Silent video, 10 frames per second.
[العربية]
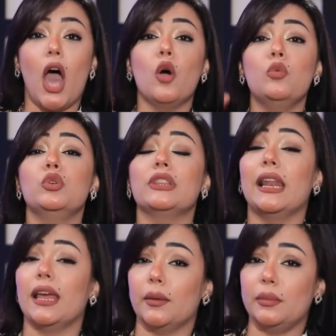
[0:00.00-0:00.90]
أو
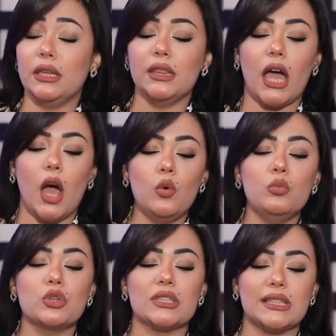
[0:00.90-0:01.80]
متلاعبين أو
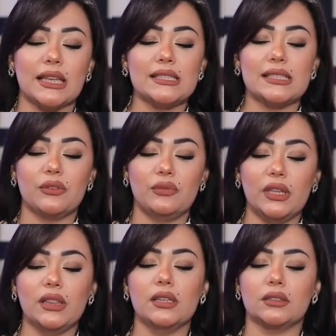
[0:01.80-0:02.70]
مستنزفين